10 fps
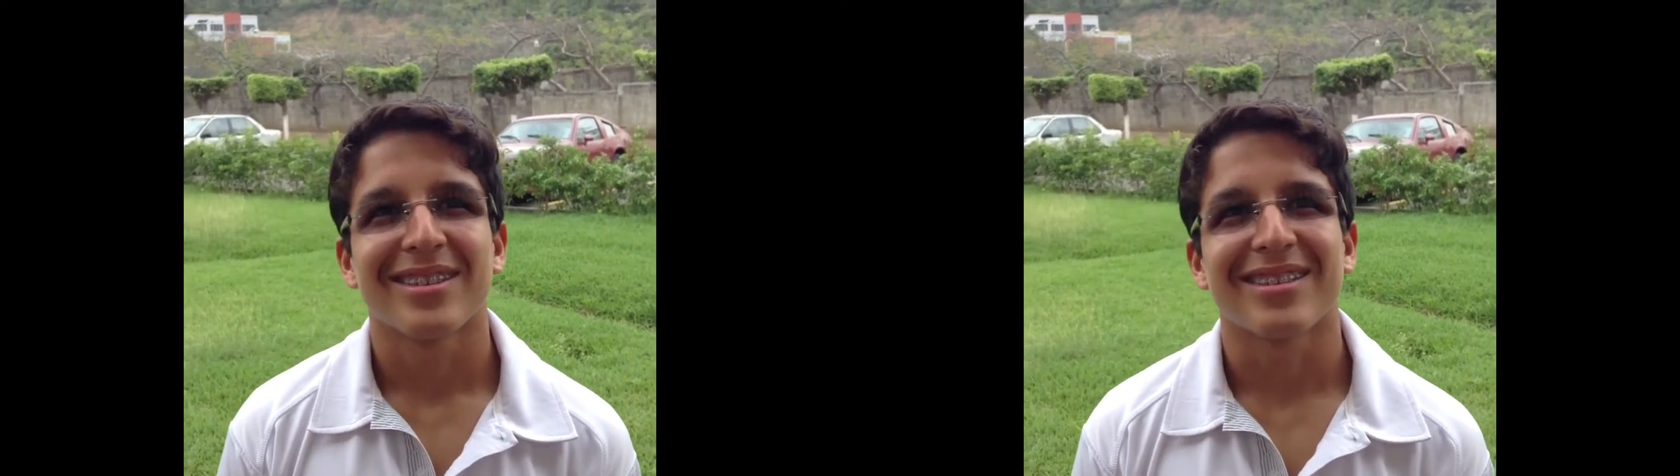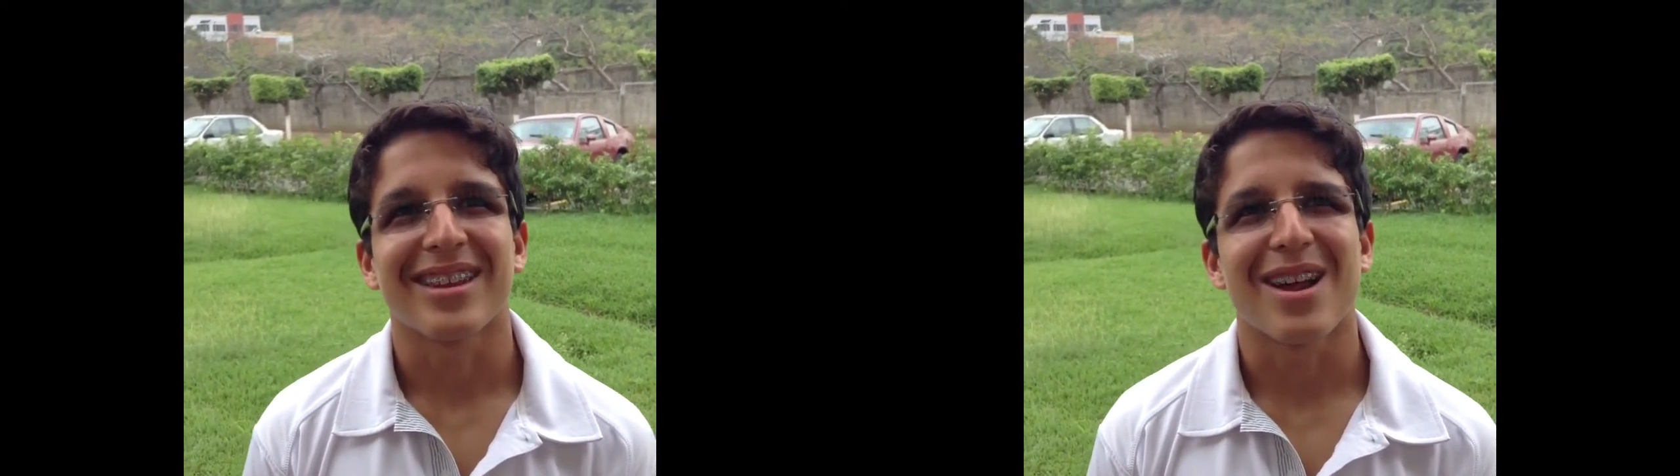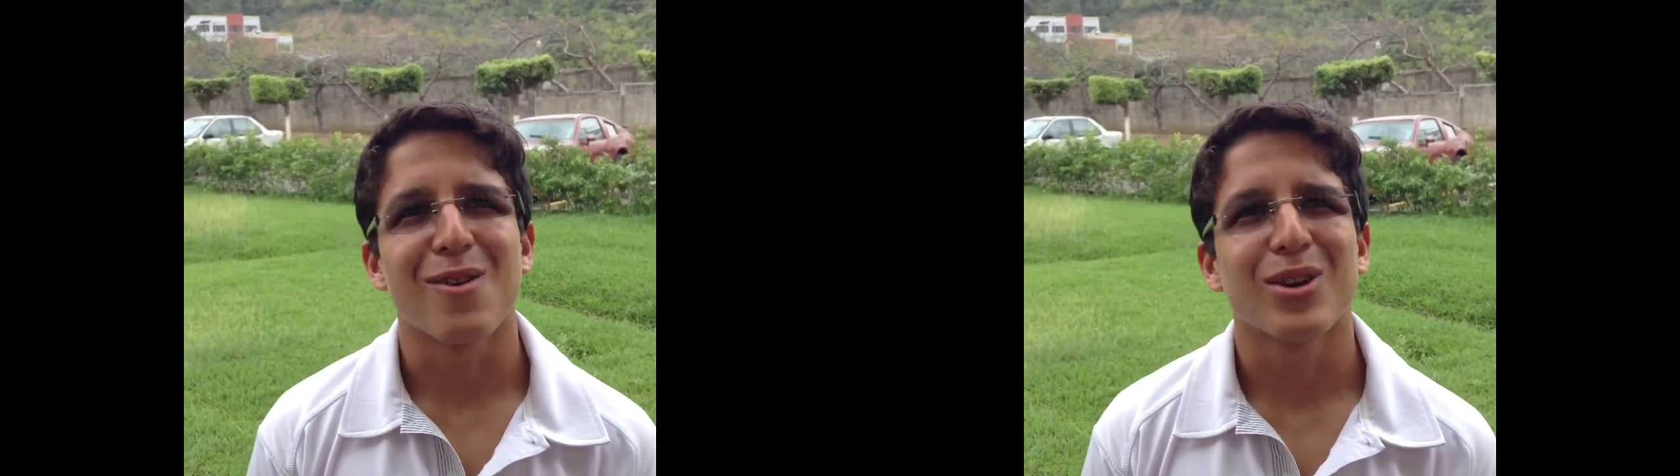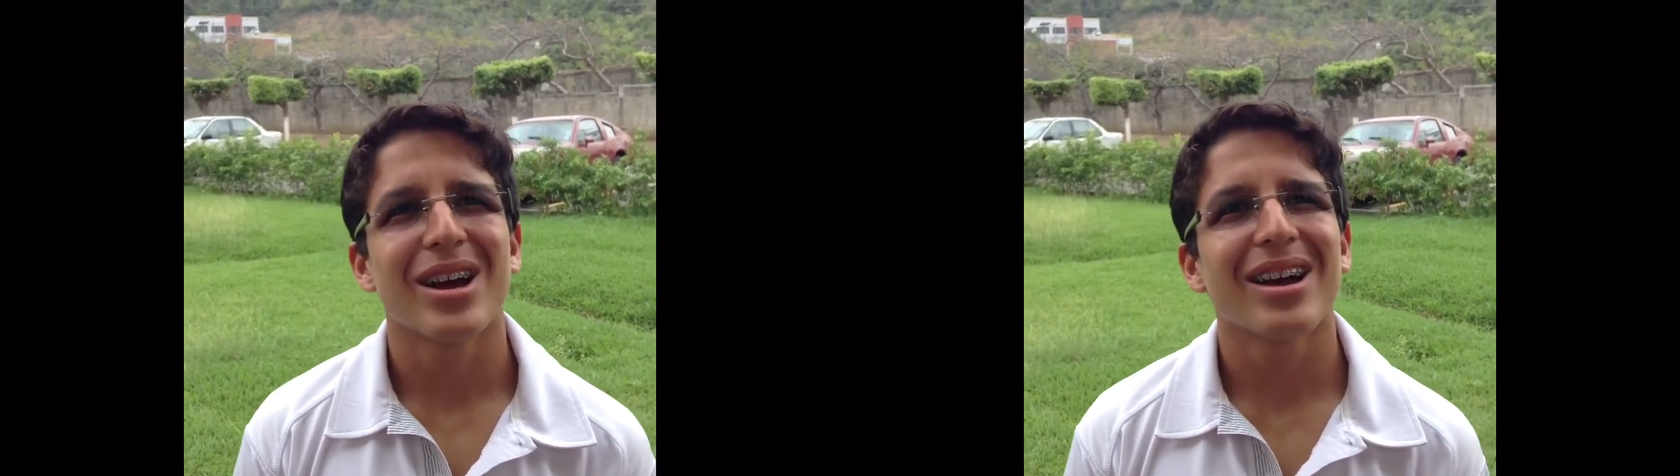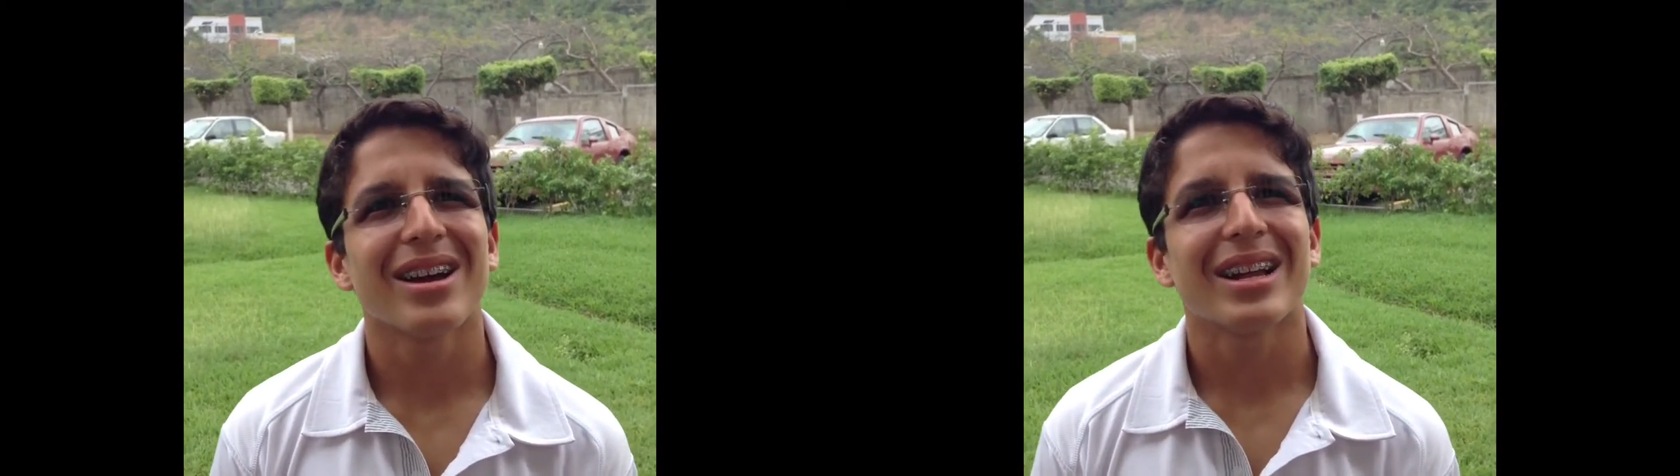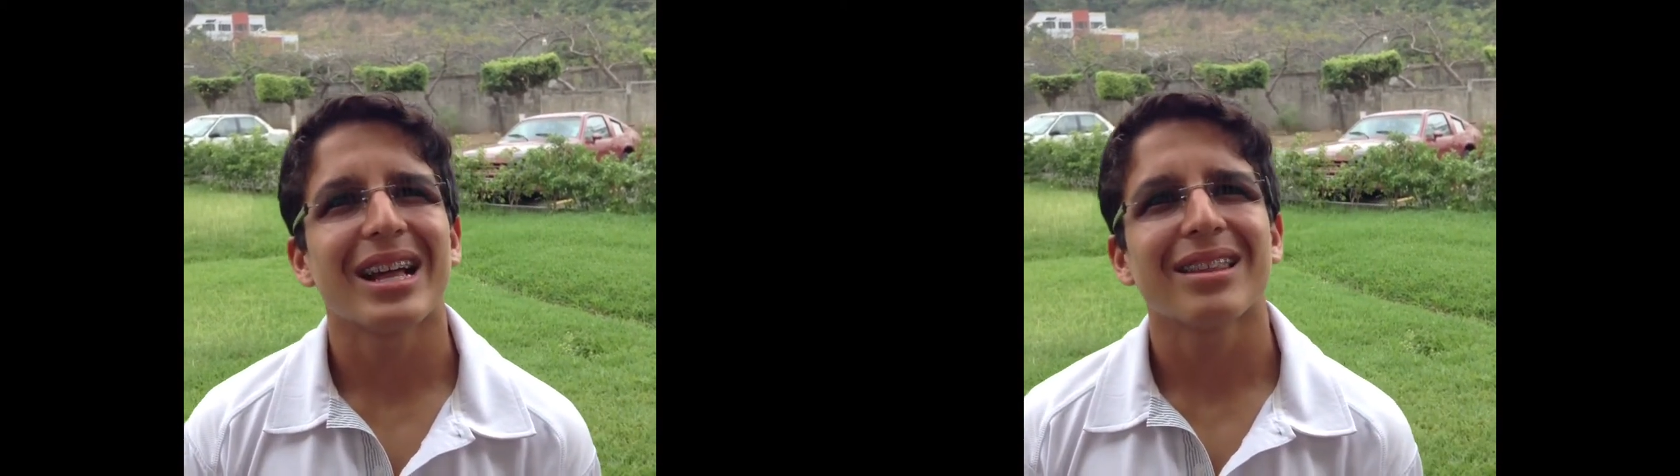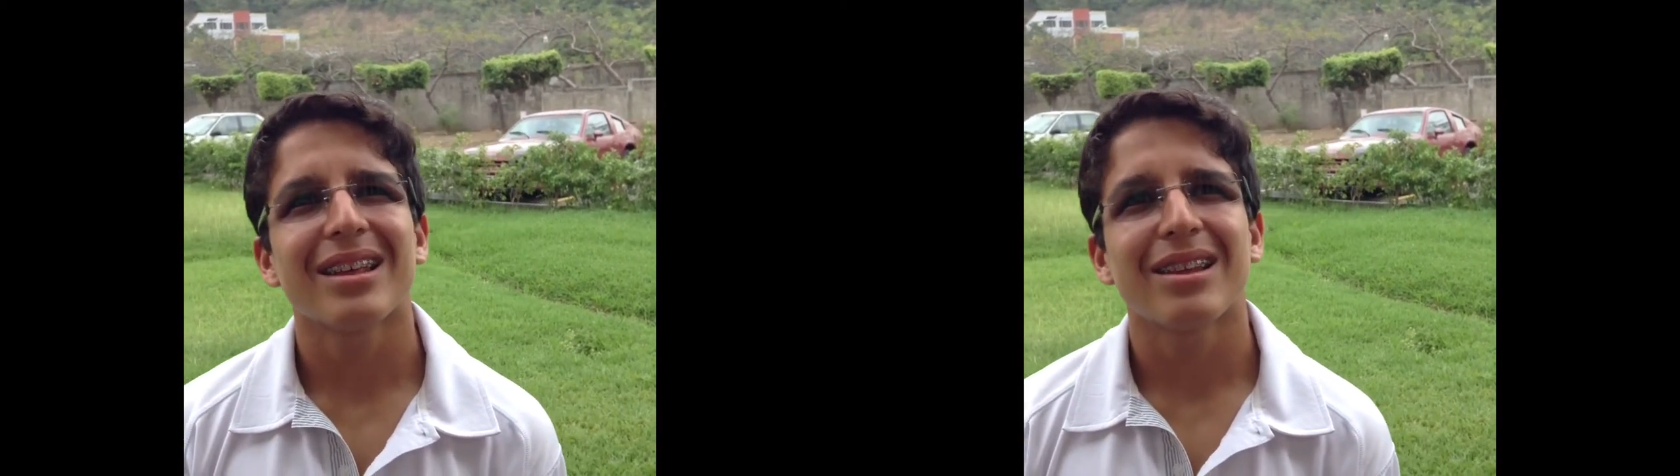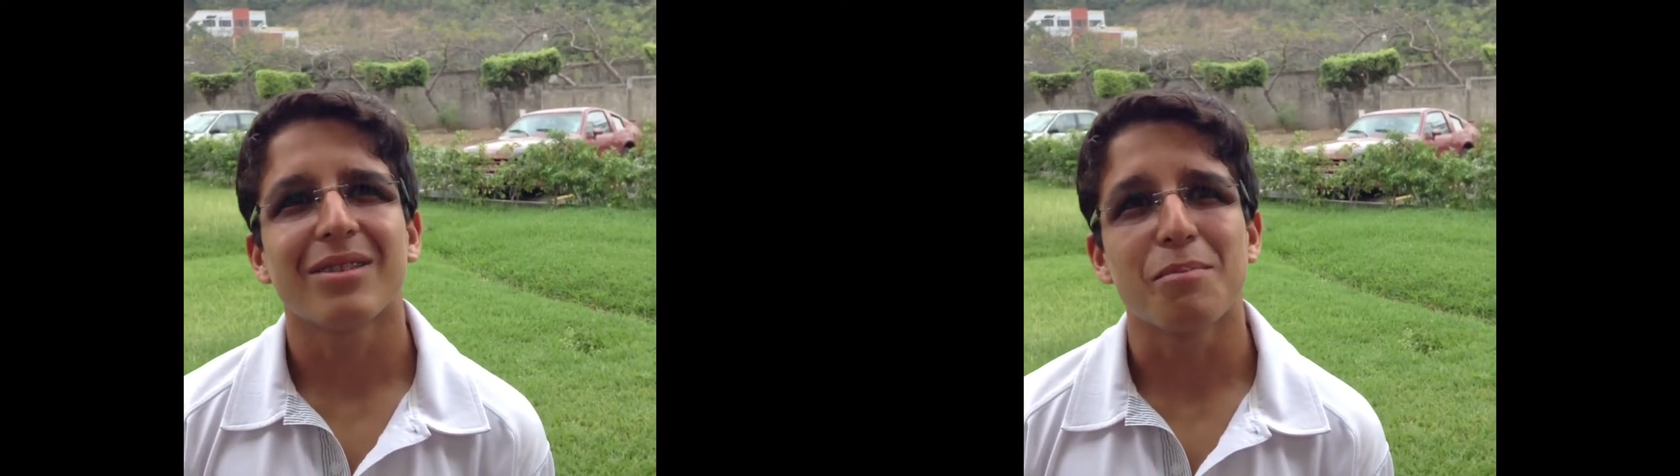Se elaboraban
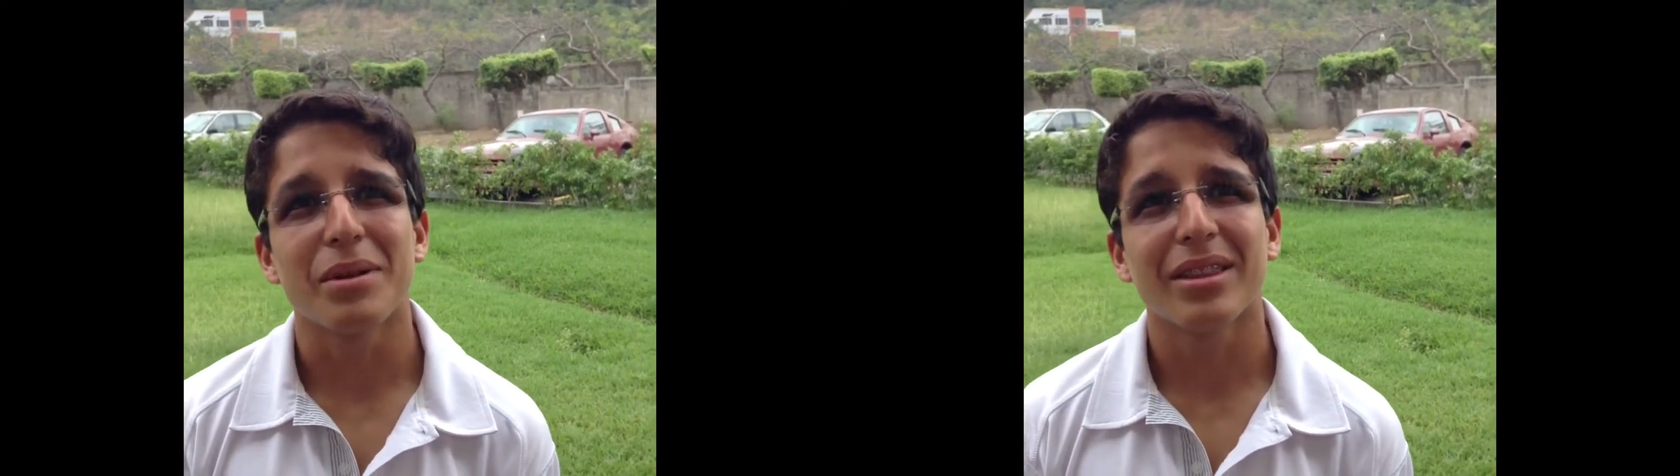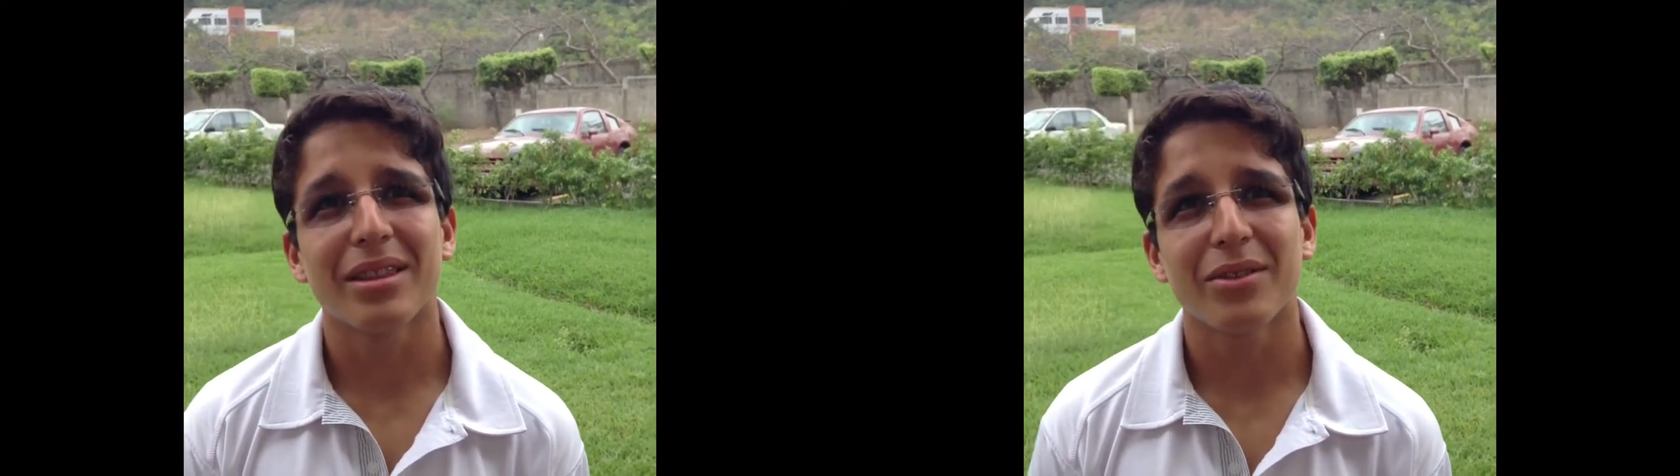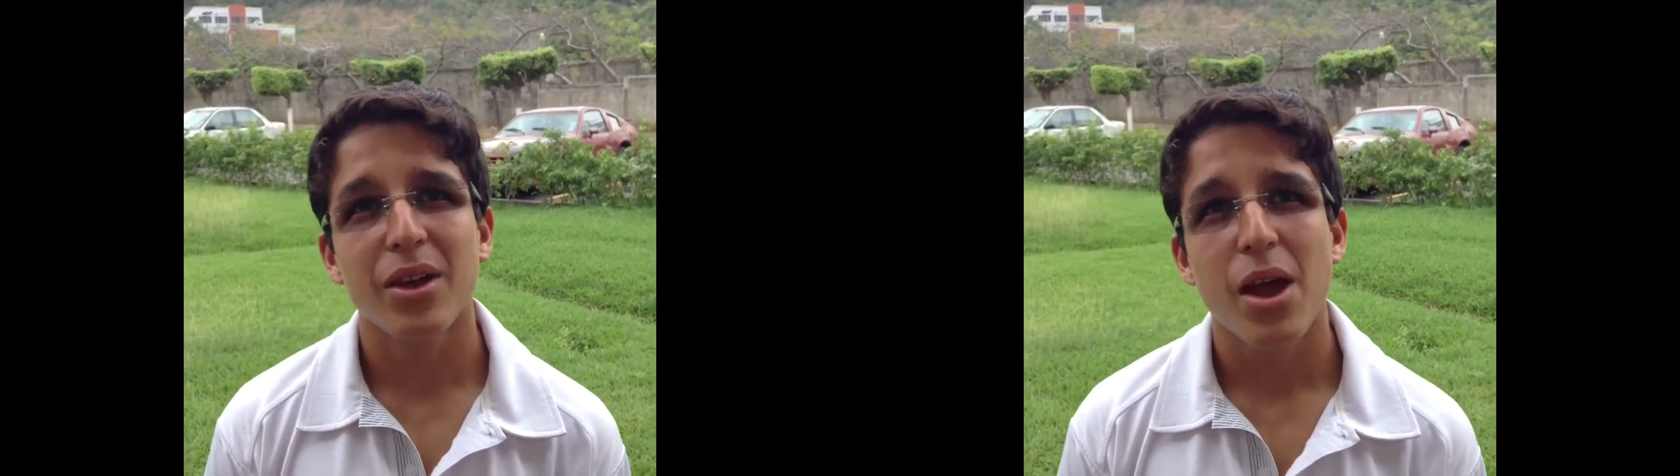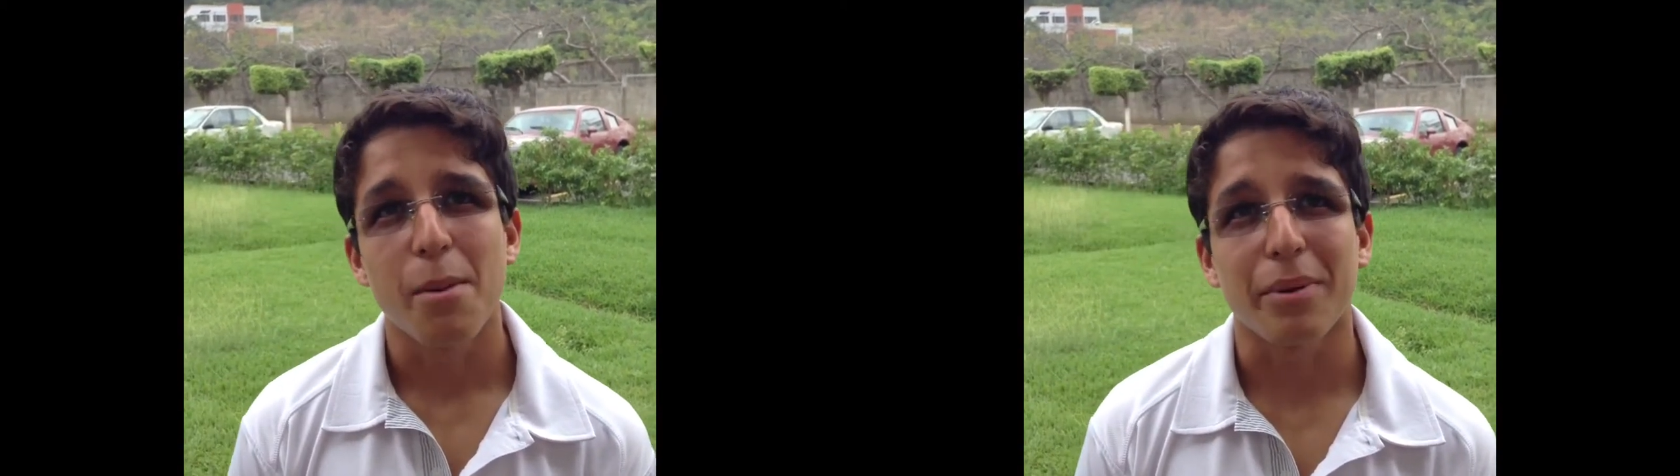grandes recipientes